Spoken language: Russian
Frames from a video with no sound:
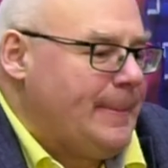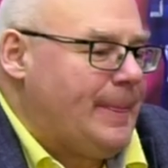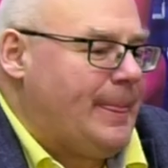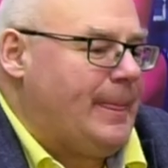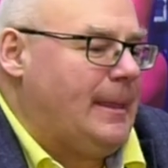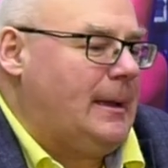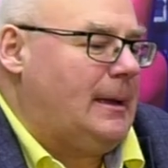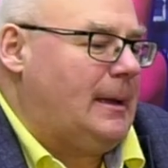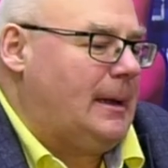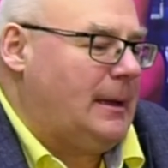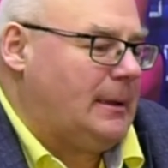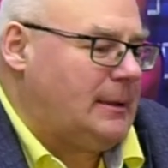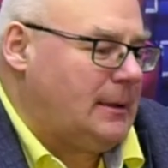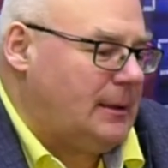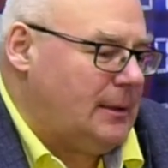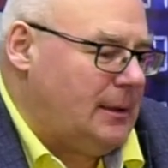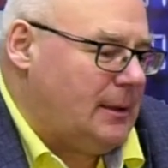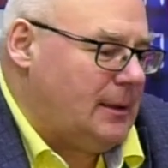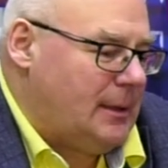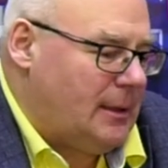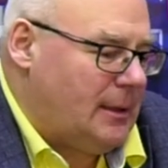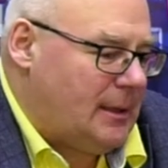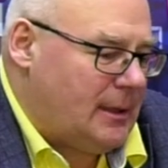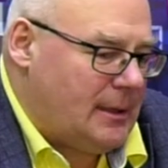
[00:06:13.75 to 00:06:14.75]
Да, это,
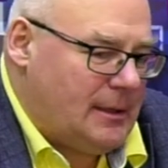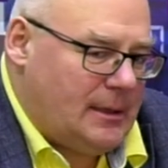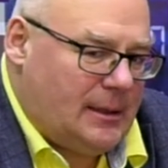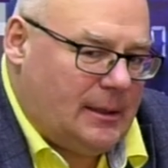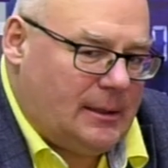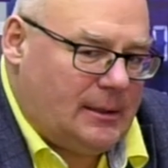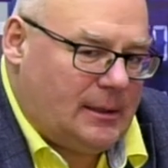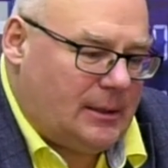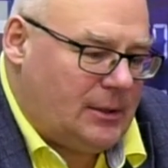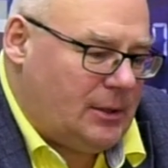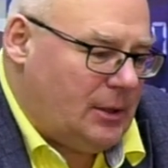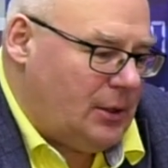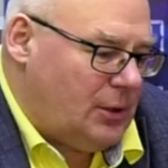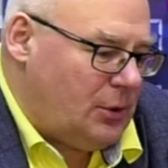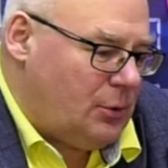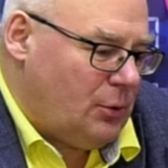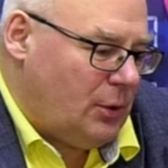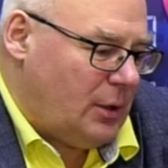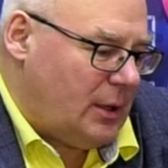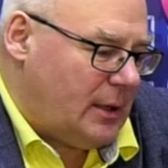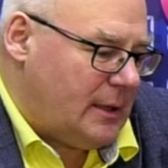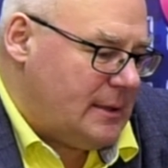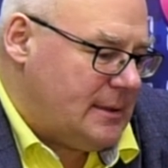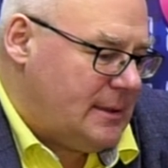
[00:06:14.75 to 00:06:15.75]
это
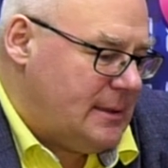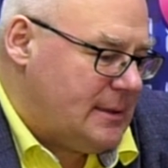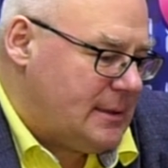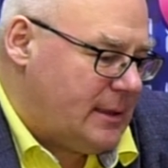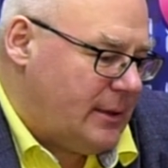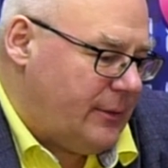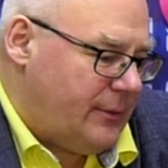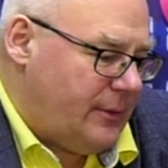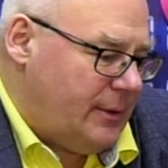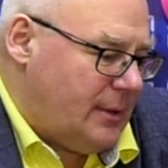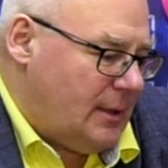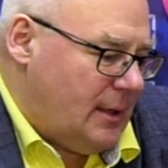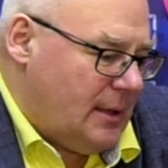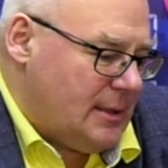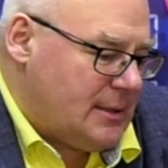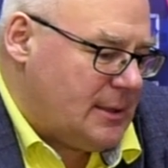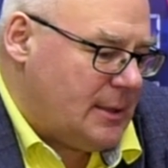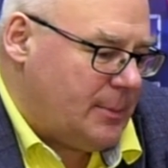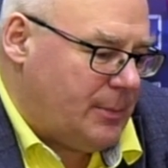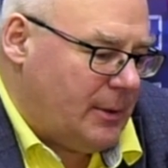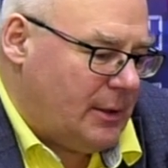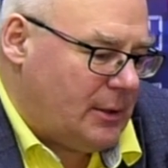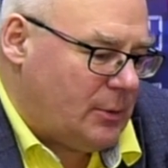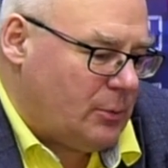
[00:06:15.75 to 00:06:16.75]
территория Российской Федерации,
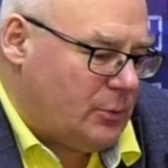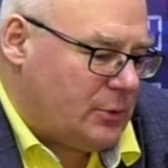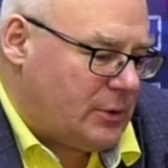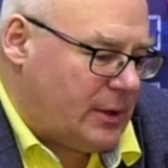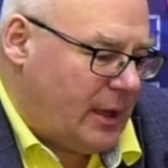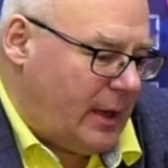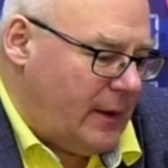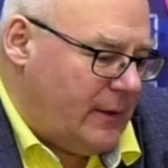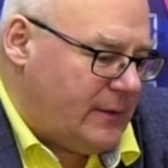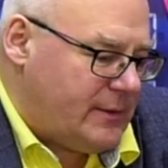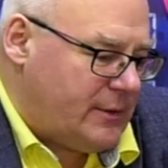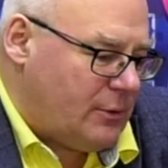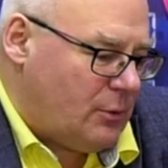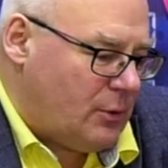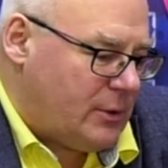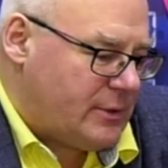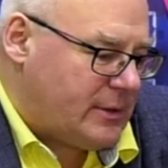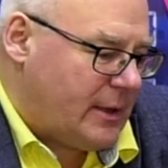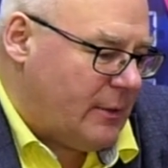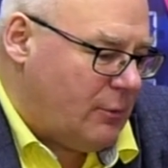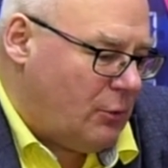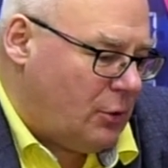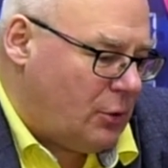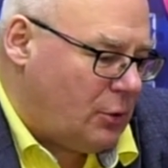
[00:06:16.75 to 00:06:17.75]
поэтому, скорее всего,
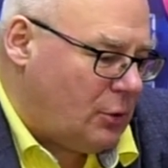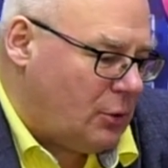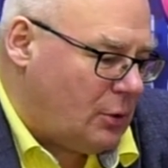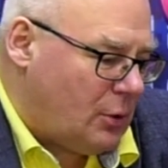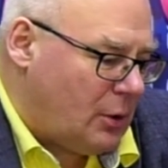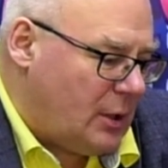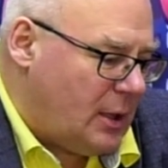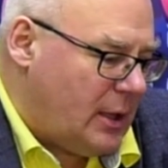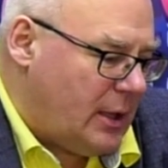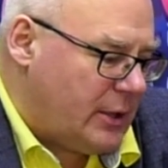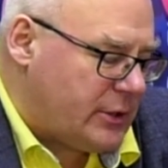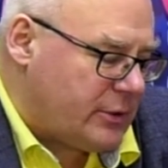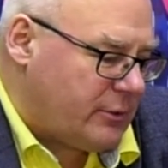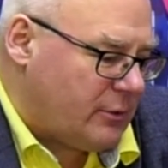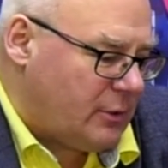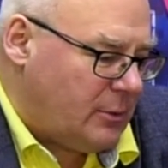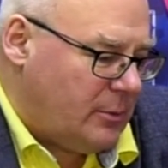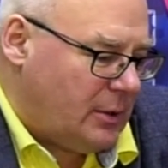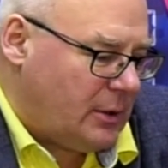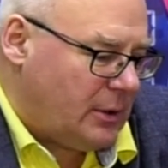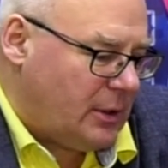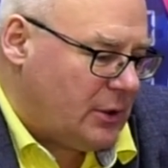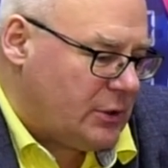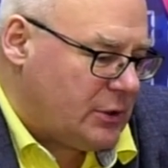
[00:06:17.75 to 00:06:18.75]
разговор идет о налаживании
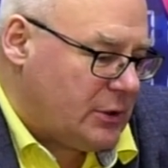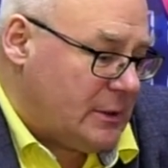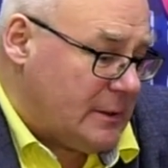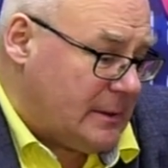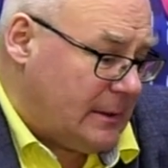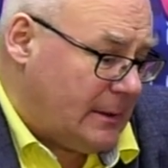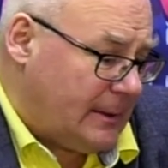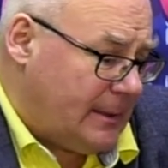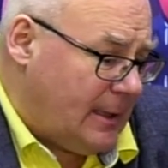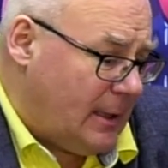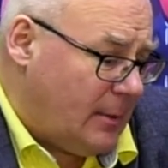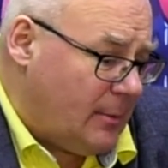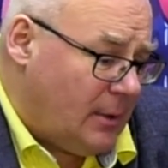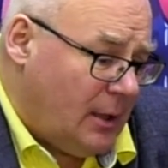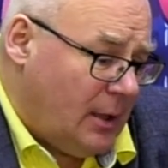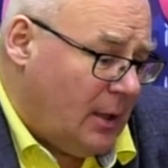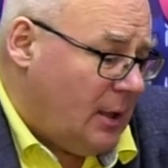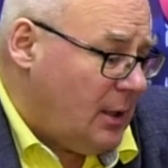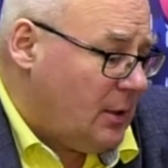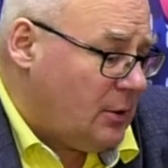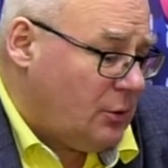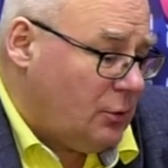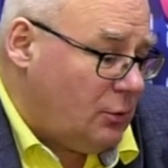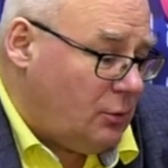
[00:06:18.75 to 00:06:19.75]
мирной жизни там.
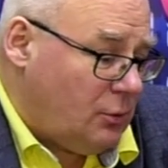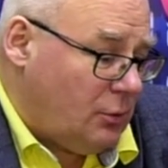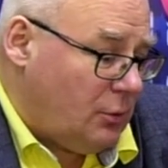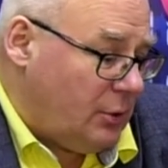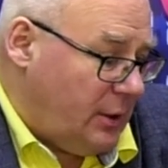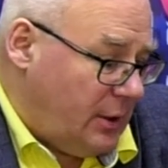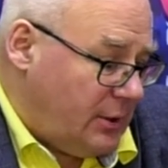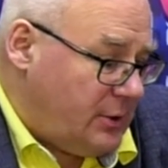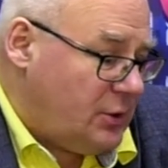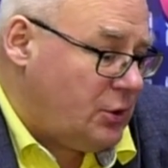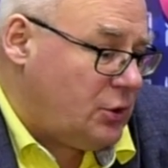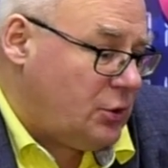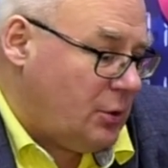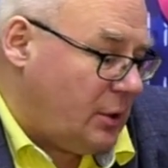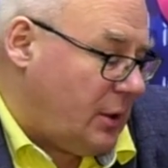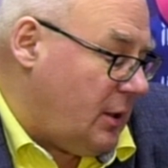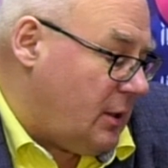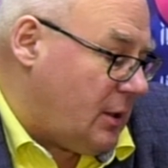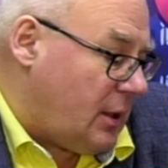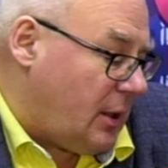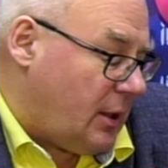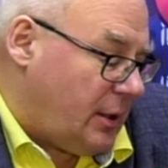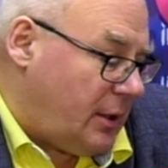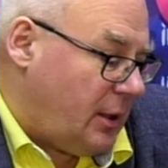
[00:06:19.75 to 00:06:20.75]
Но есть еще
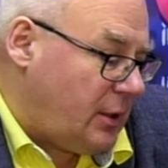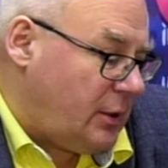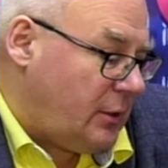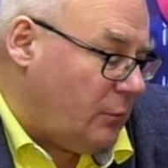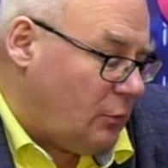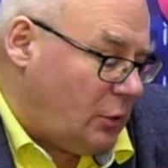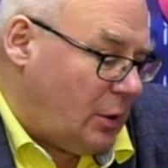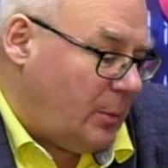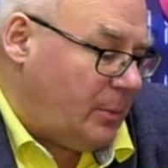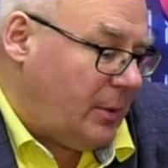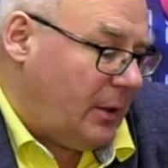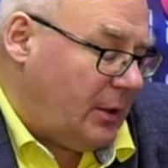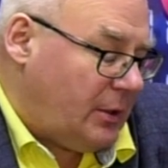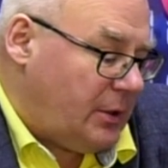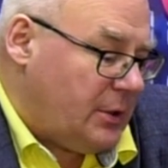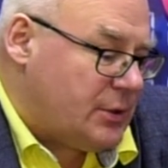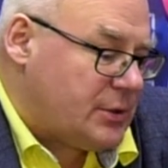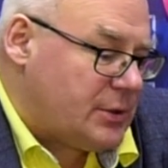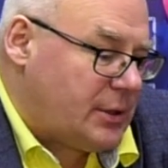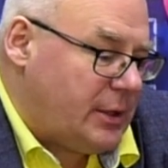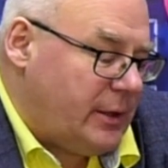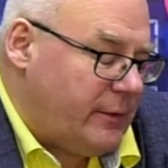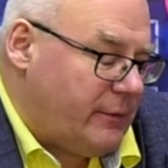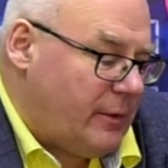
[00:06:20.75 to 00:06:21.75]
какие-то конкретные
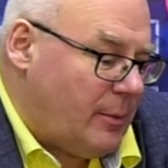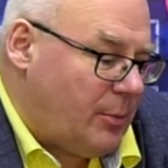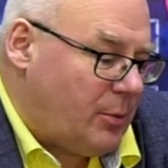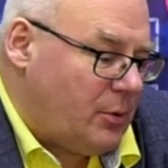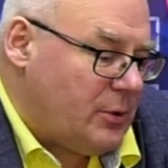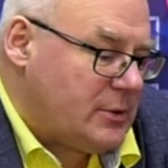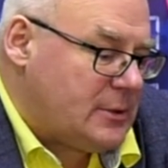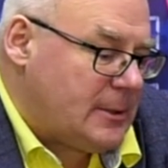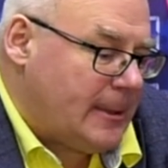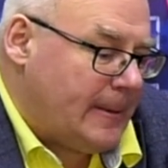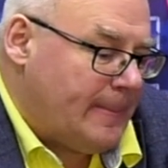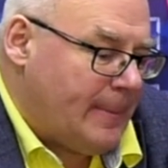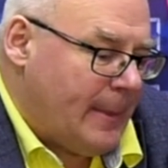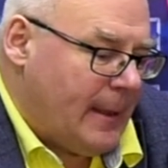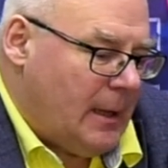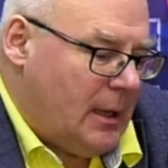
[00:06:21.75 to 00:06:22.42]
внутриполитические вопросы.